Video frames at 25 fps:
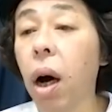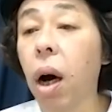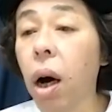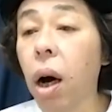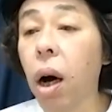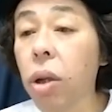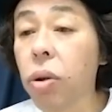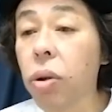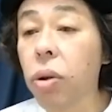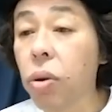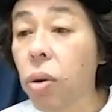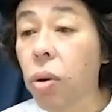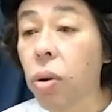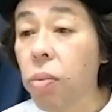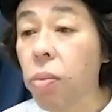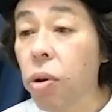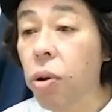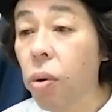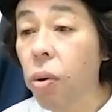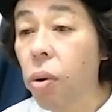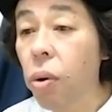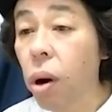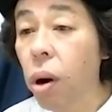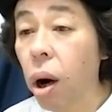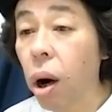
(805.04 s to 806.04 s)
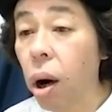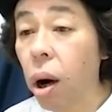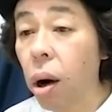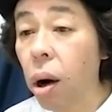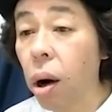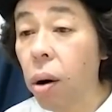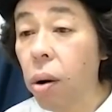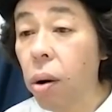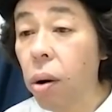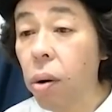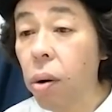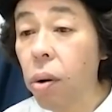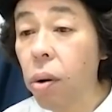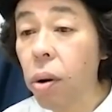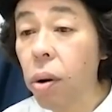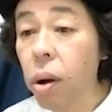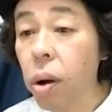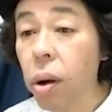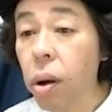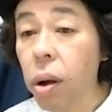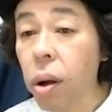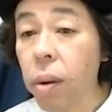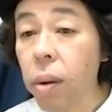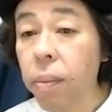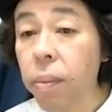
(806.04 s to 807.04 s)
ああ、ちょっと見ようか。
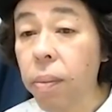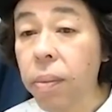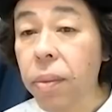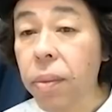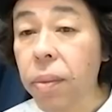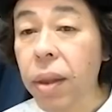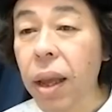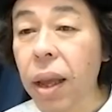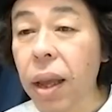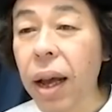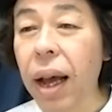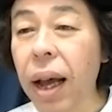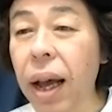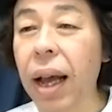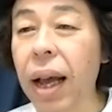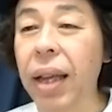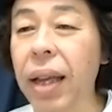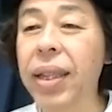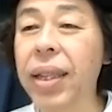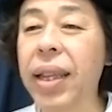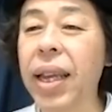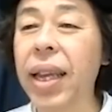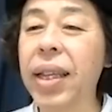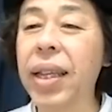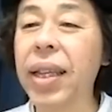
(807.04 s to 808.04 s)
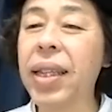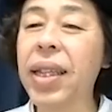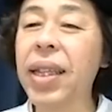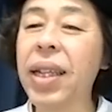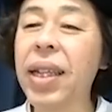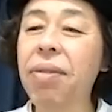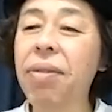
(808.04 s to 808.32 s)
ああ、千